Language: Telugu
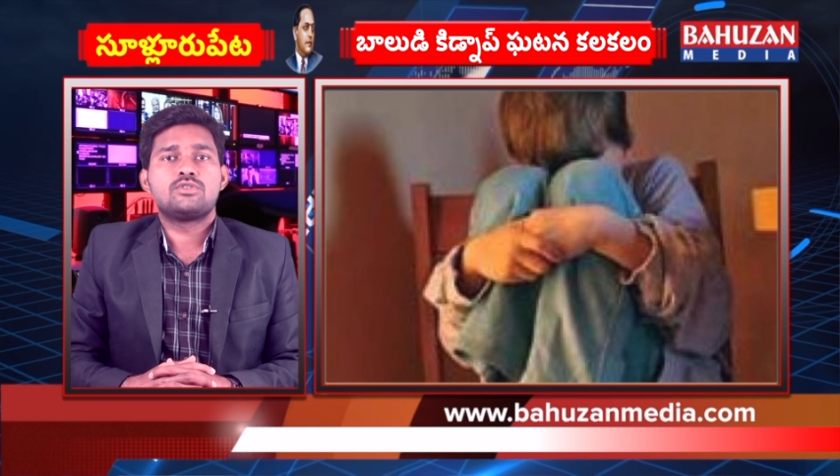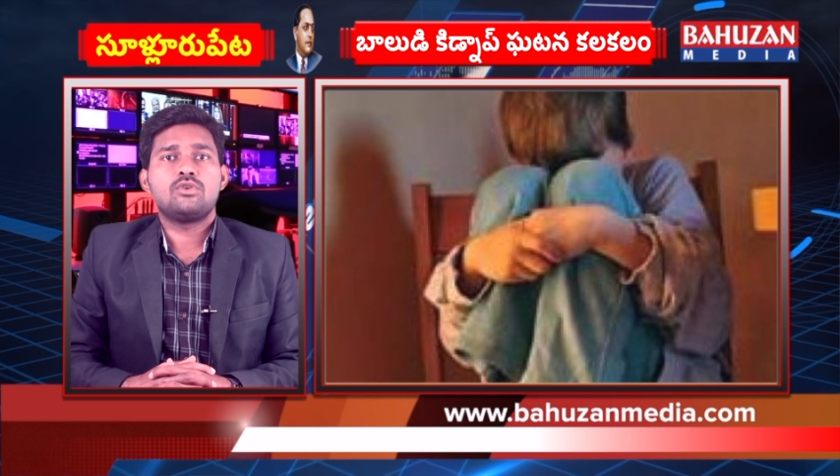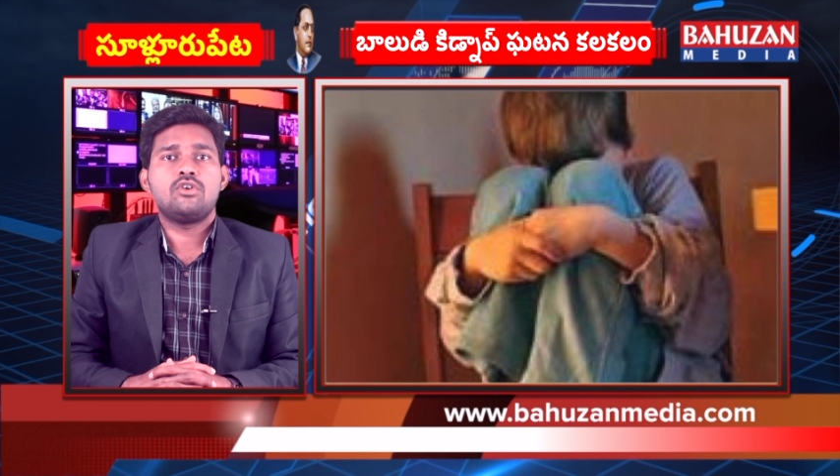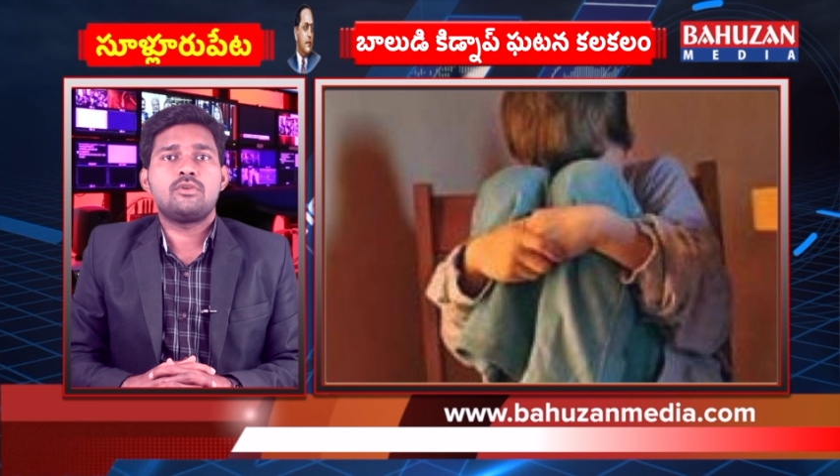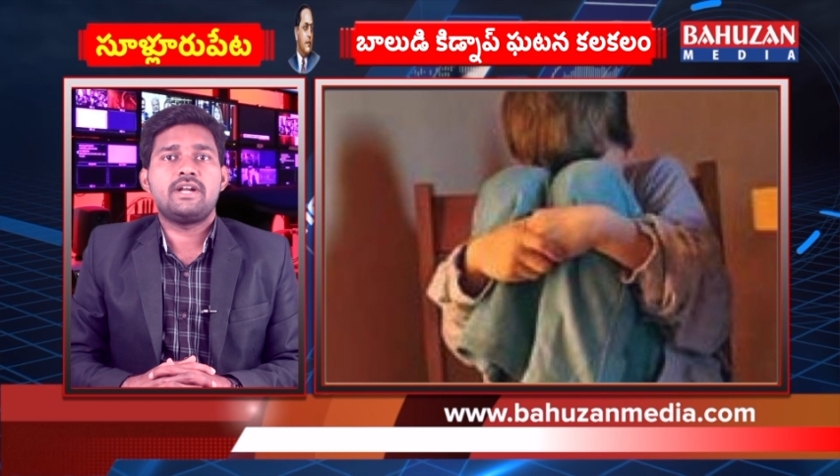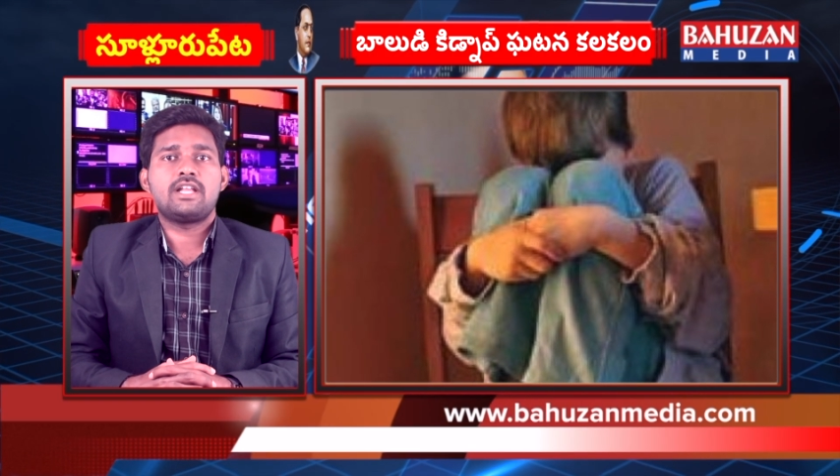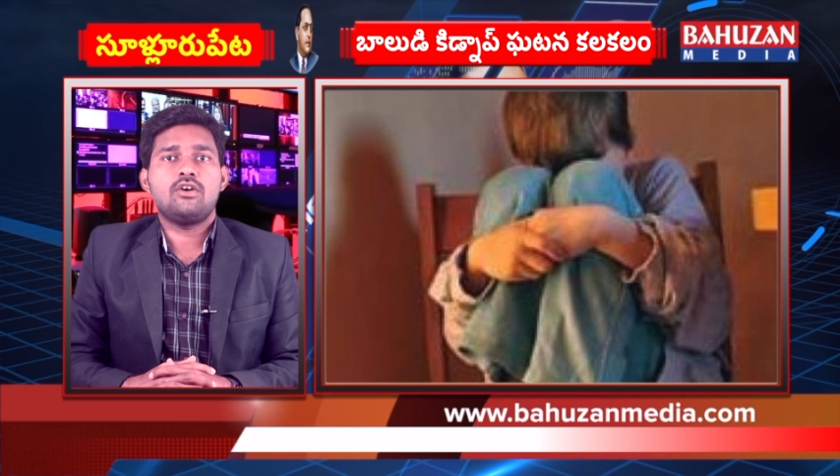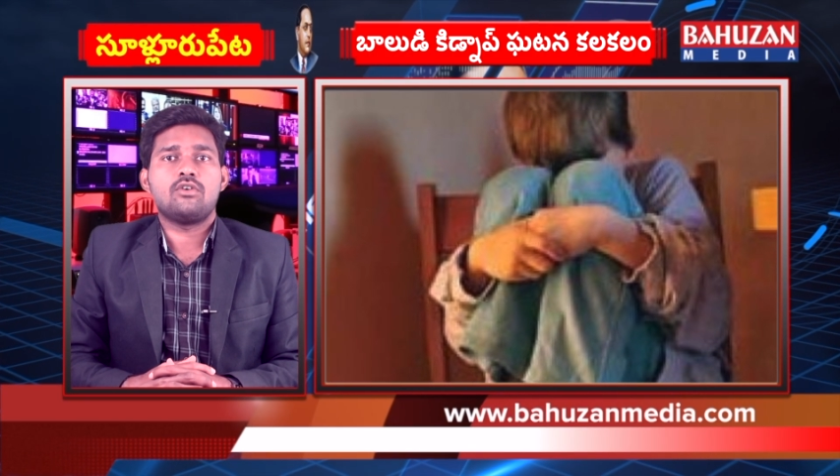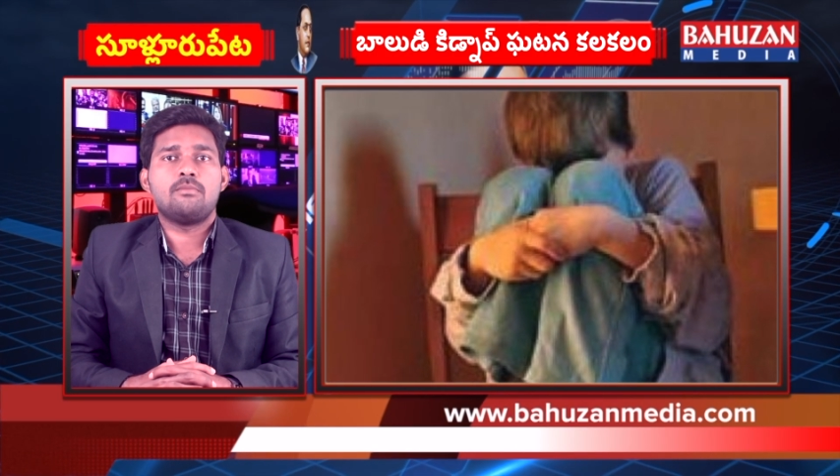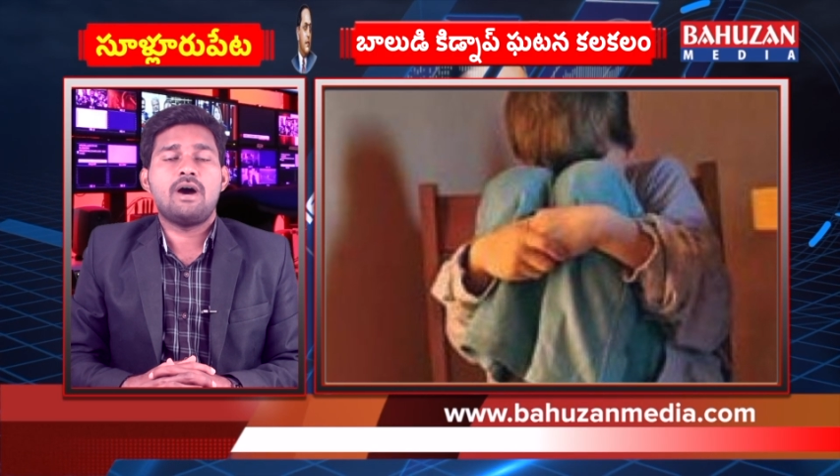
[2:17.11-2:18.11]

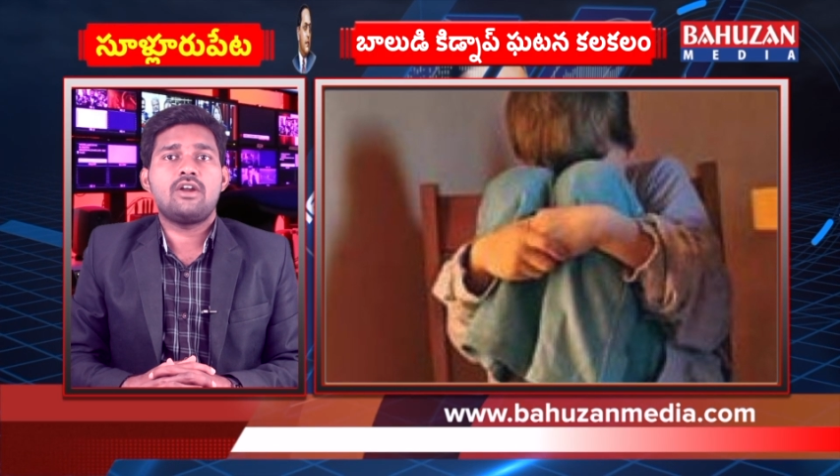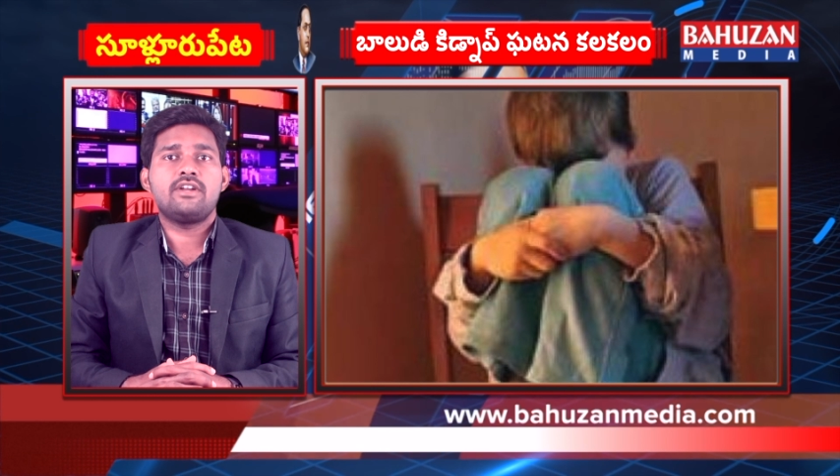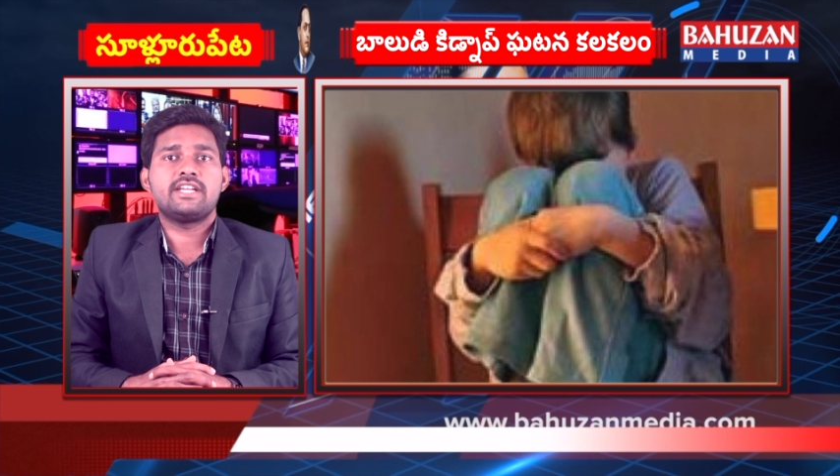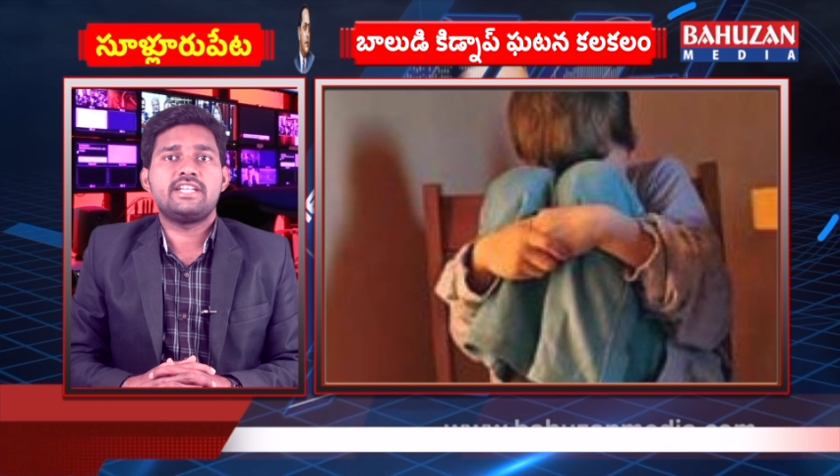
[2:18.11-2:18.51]
సూళ్లూరుపేటలో బాలుడి